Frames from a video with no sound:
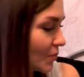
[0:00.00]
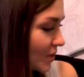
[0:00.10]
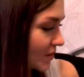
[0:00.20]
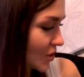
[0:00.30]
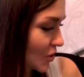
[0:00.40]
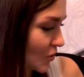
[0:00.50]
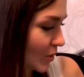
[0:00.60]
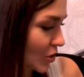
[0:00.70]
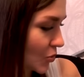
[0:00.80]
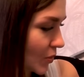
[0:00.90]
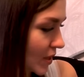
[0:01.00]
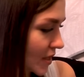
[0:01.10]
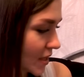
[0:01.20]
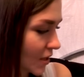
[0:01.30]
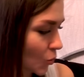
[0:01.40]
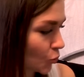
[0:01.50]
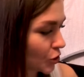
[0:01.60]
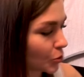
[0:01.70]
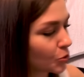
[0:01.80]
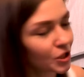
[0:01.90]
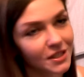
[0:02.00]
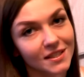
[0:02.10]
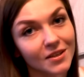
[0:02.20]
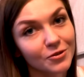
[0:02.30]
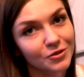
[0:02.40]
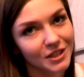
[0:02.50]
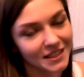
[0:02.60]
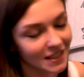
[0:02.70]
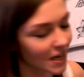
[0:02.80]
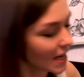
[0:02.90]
Первое, что я вам хочу показать, это куча-куча салфеток.